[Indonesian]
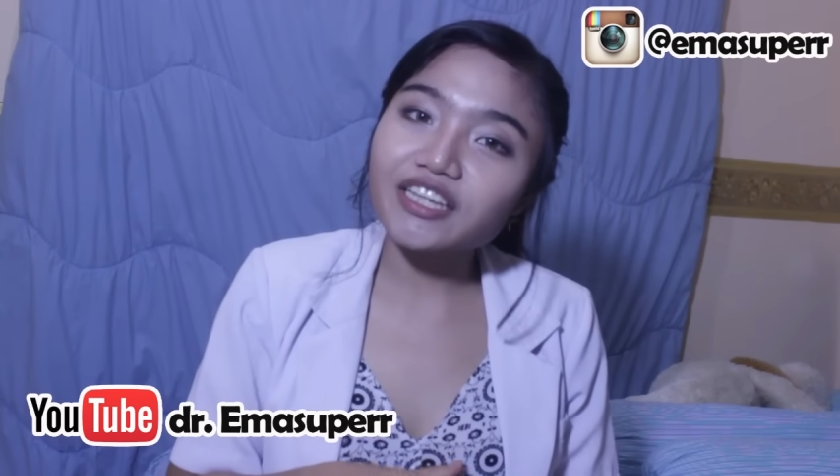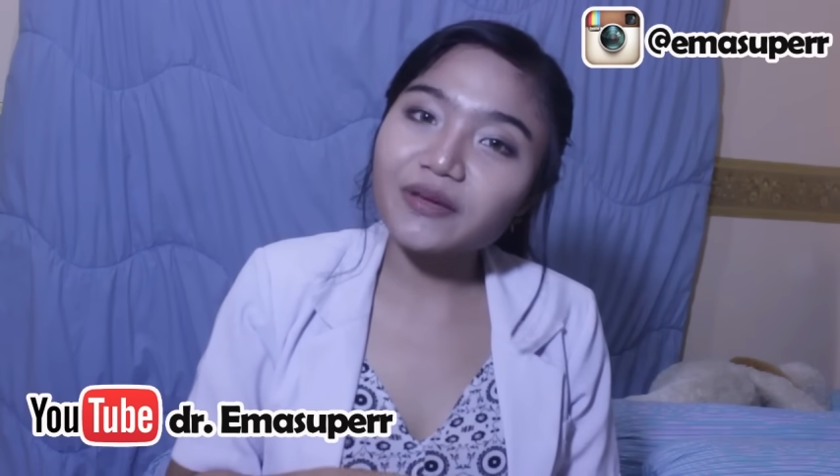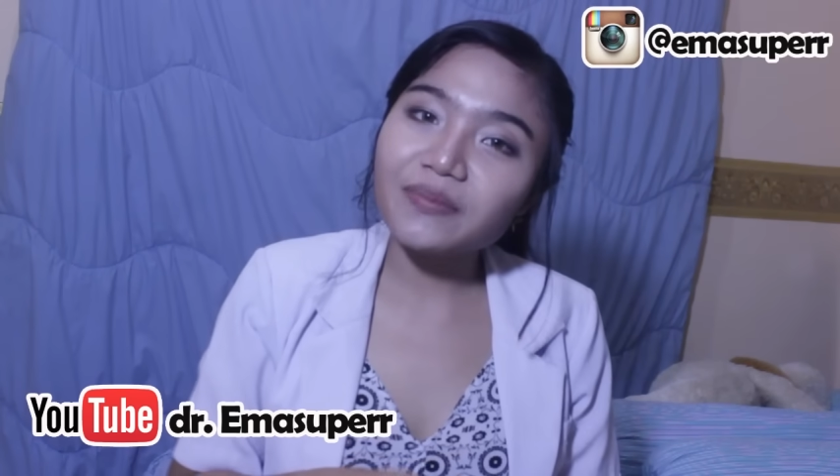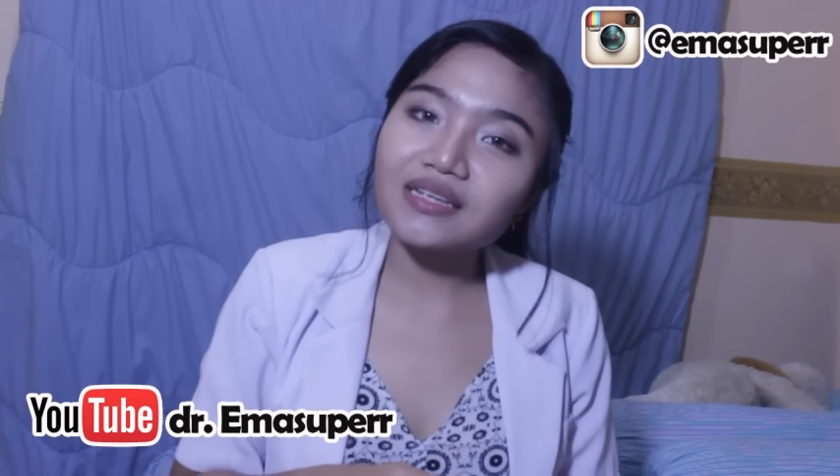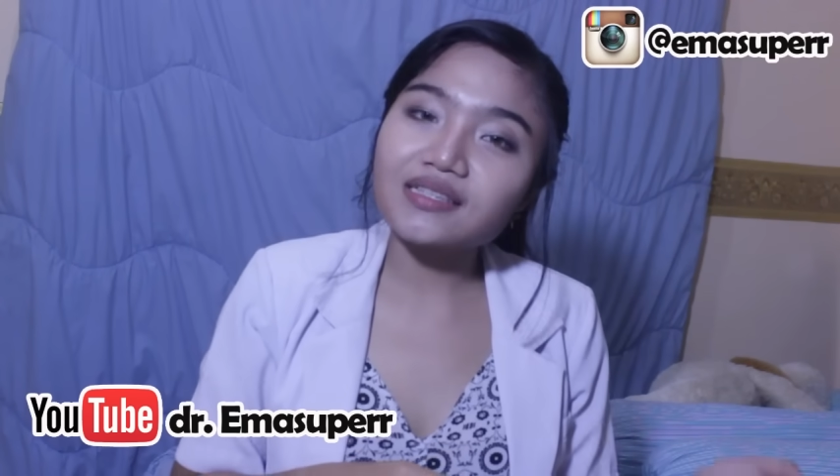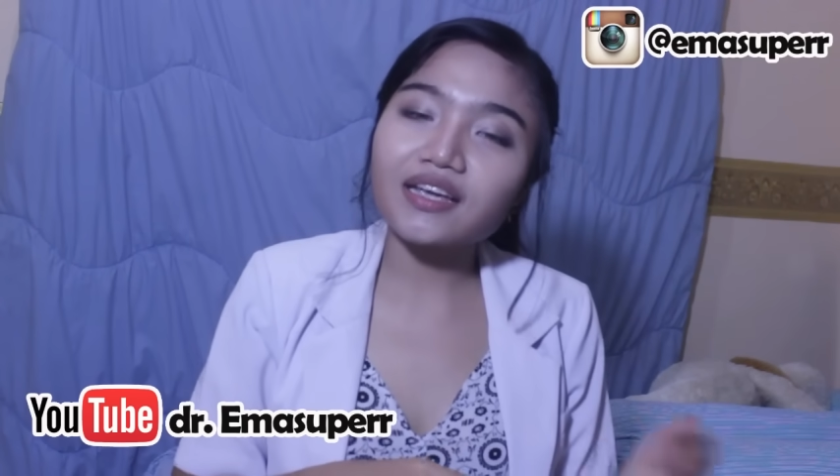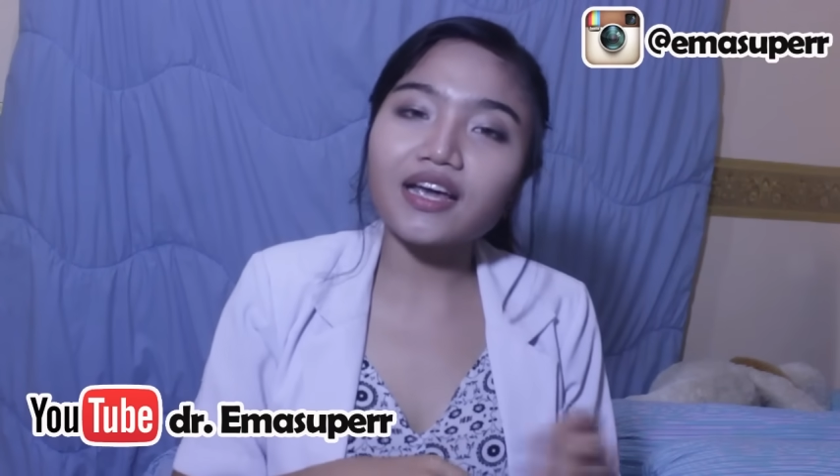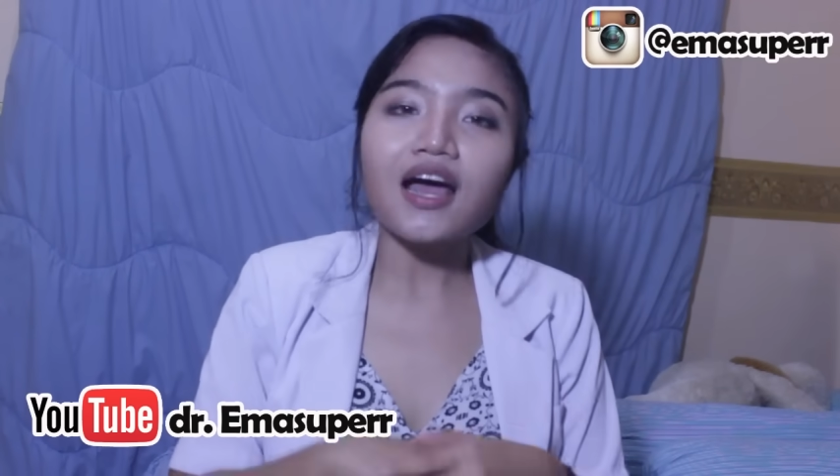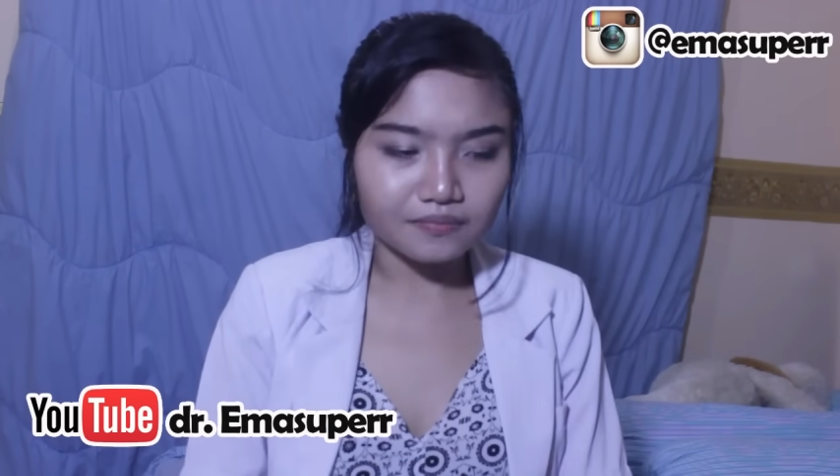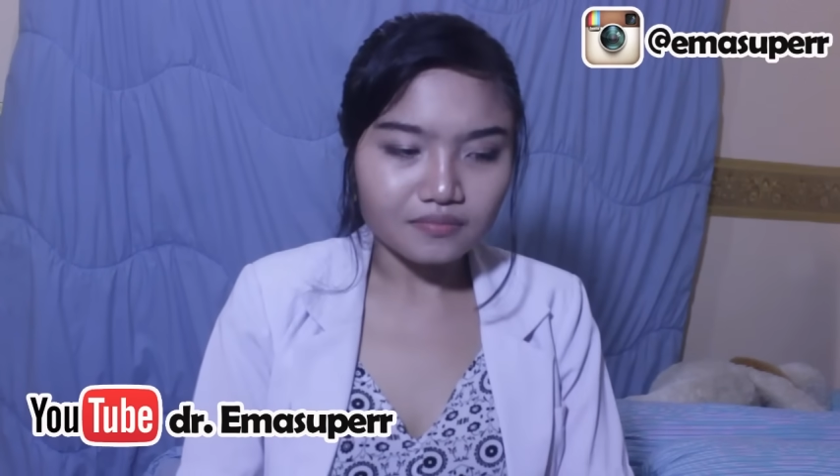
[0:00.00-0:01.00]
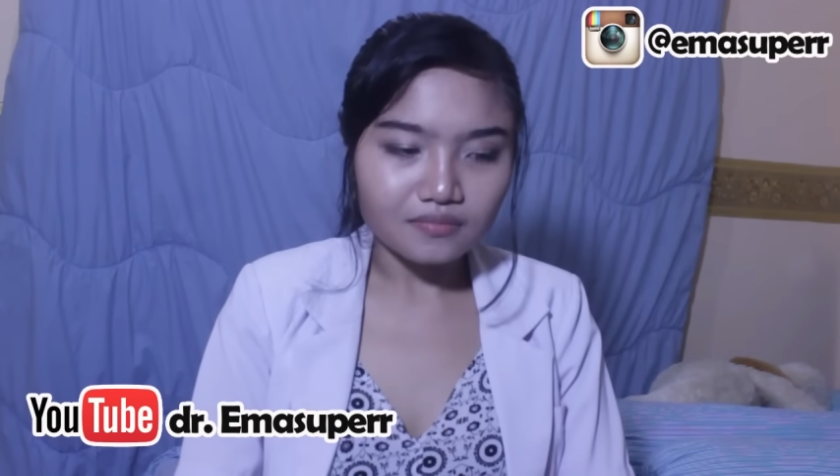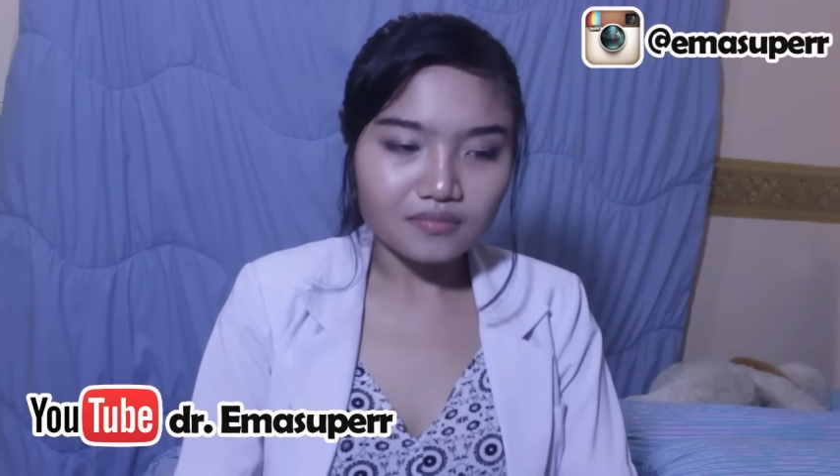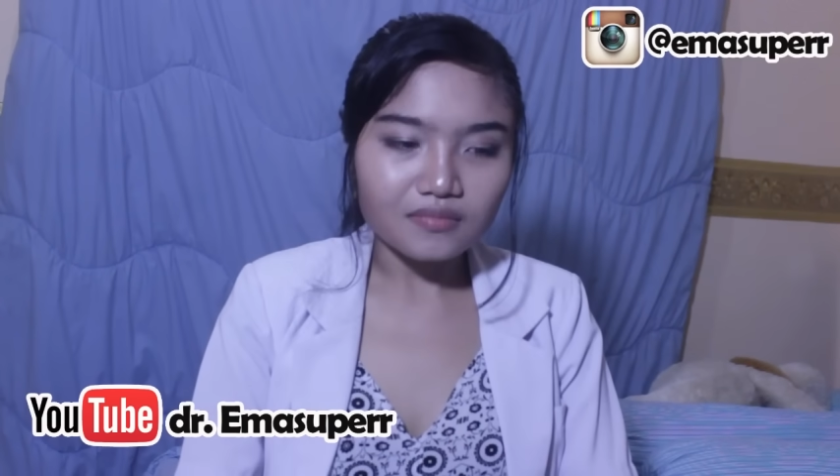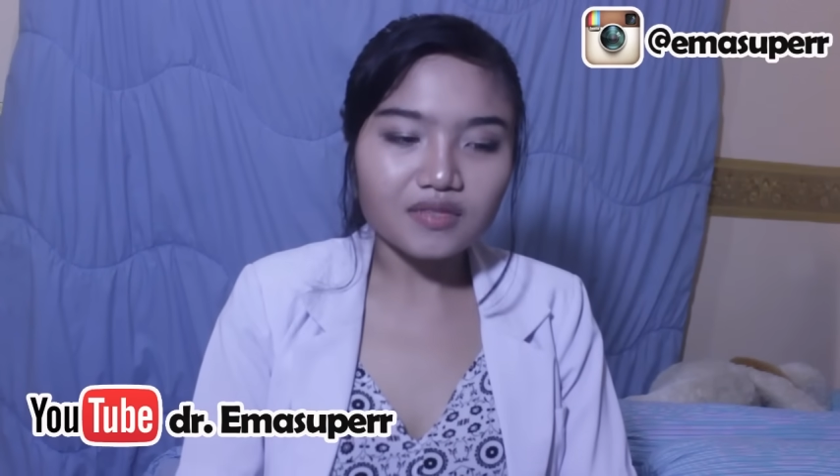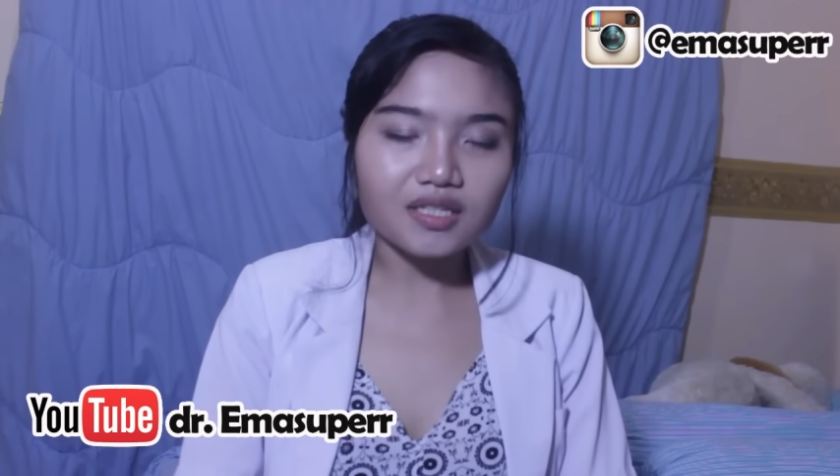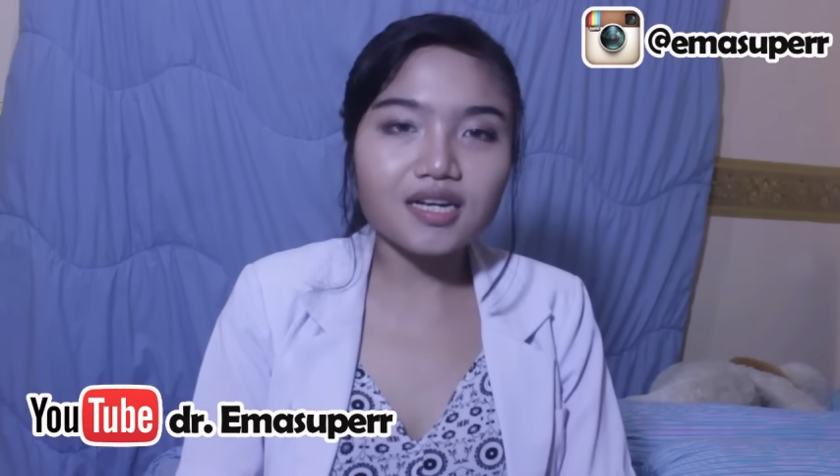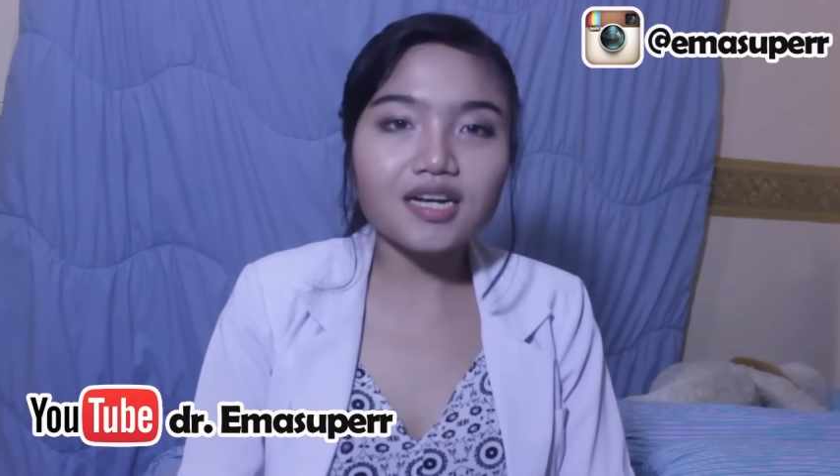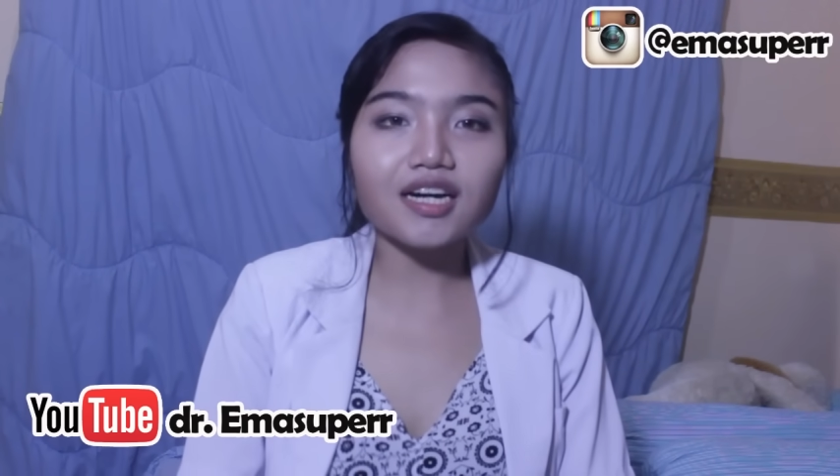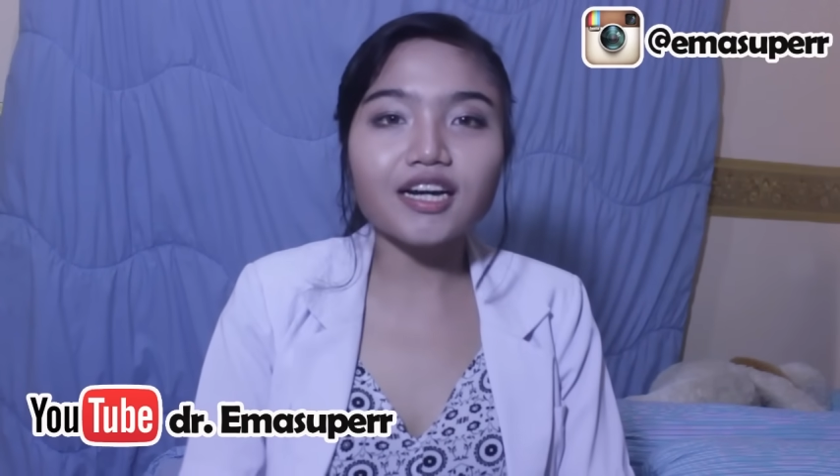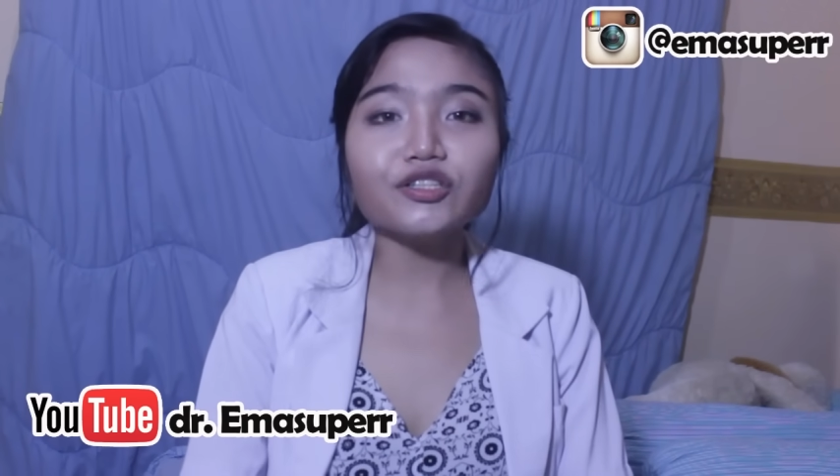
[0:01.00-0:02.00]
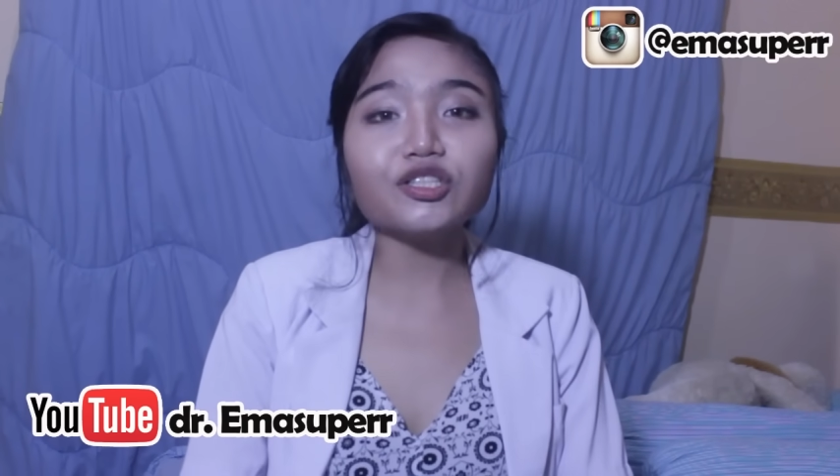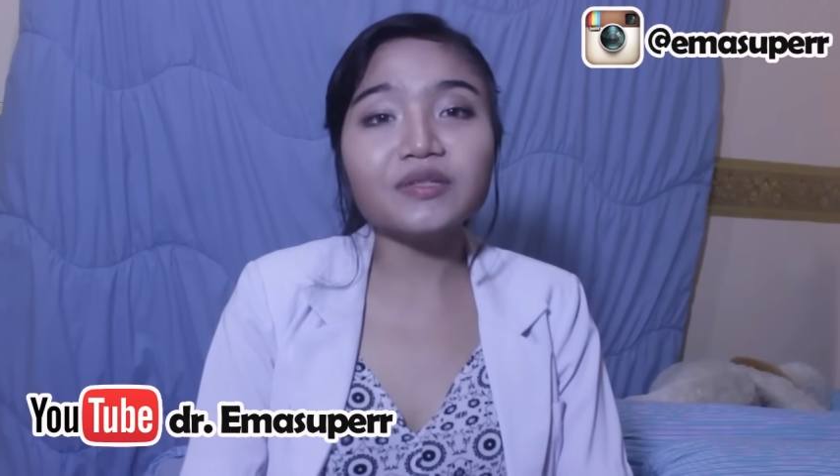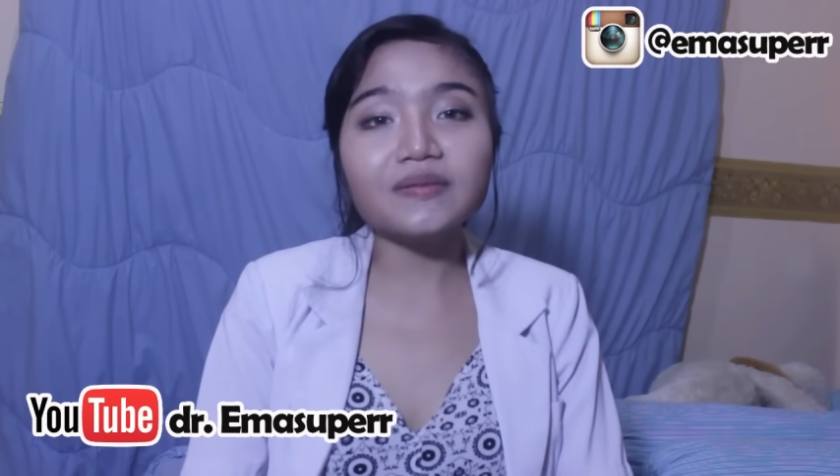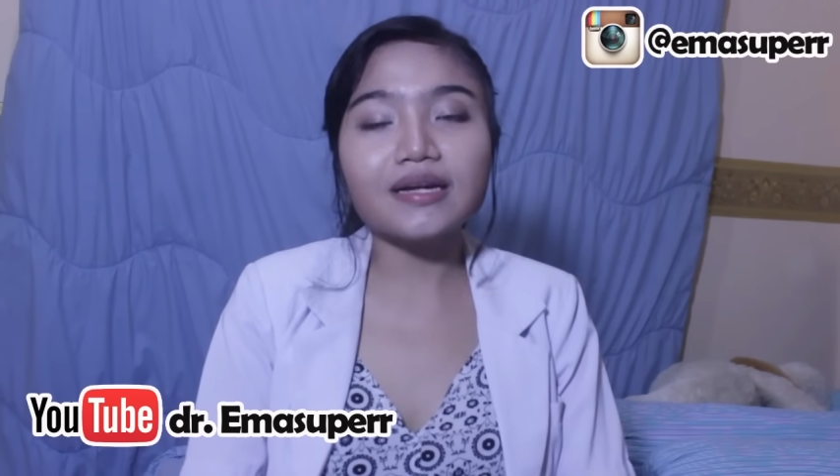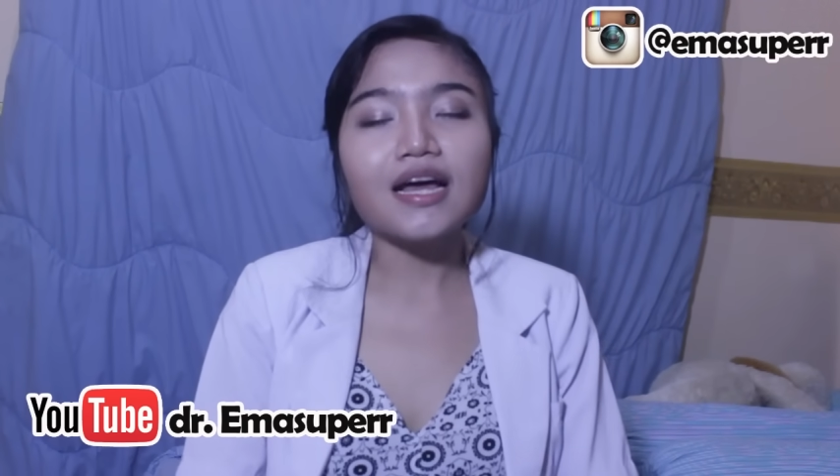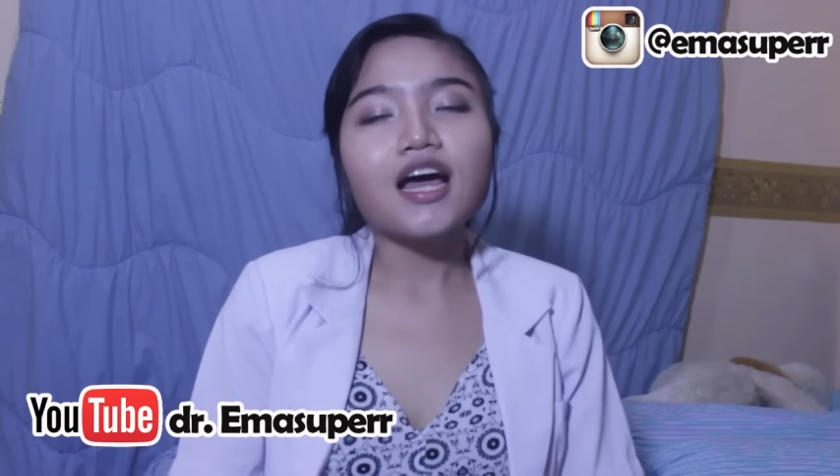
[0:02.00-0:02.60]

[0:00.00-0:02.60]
TBC, Nah, karena itu teman-teman,